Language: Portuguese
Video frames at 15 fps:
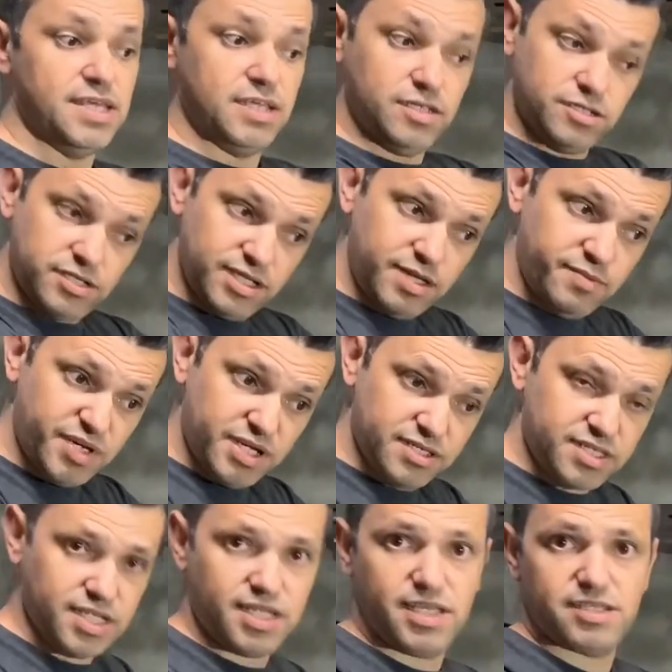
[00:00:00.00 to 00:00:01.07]
Isso, lembrando,
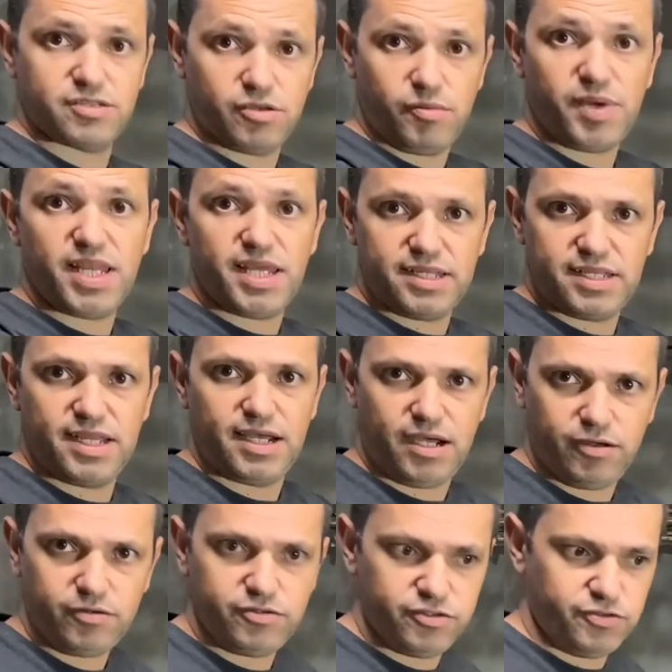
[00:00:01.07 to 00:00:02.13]
que aqui é só uma
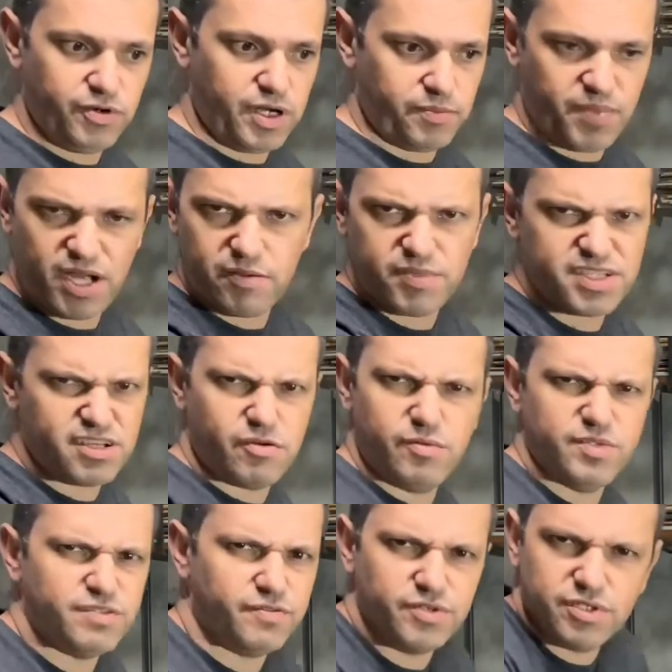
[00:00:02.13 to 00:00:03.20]
lateral de um armário, mas é como
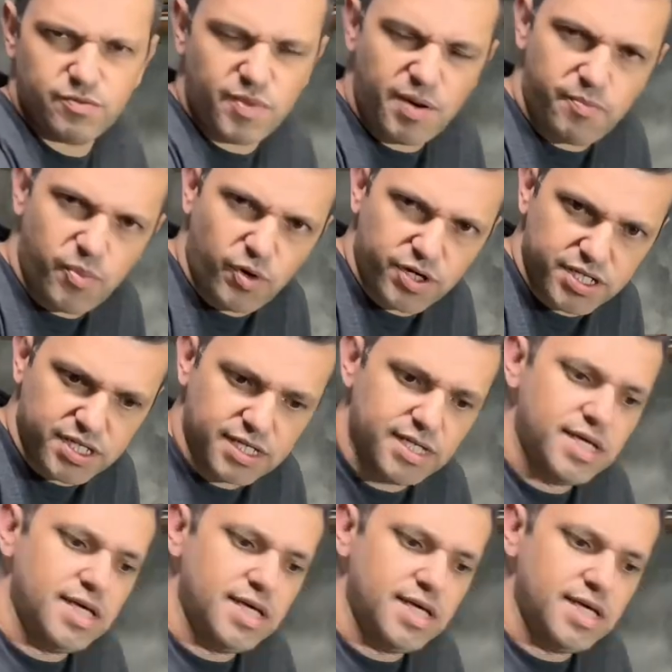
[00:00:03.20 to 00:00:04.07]
se fosse uma porta.